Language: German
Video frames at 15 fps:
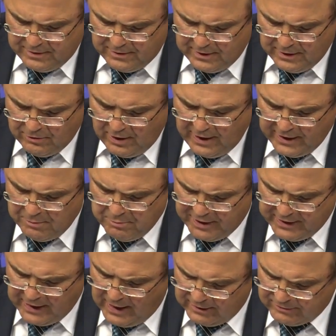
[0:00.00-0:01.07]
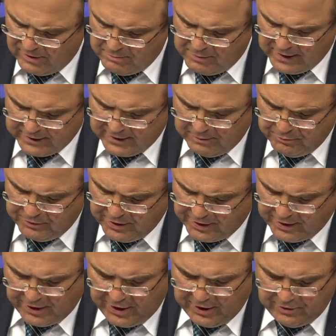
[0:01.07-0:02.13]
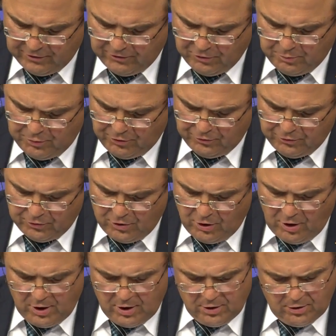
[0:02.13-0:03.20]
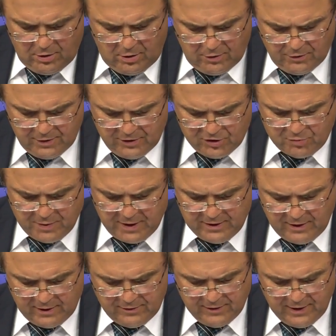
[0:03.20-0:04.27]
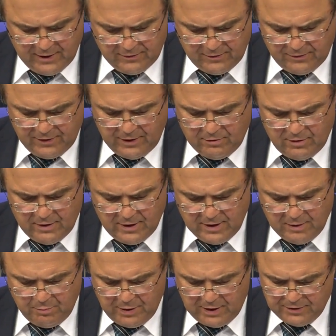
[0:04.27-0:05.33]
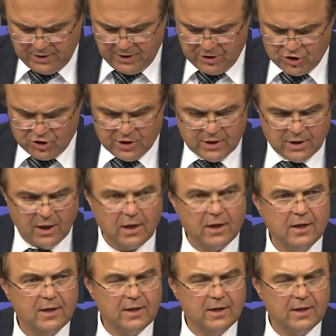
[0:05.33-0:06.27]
Die Kollegin Britta Hasselmann gibt ihre Rede zu Protokoll und es spricht als nächstes der Kollege Patrick Schnieder,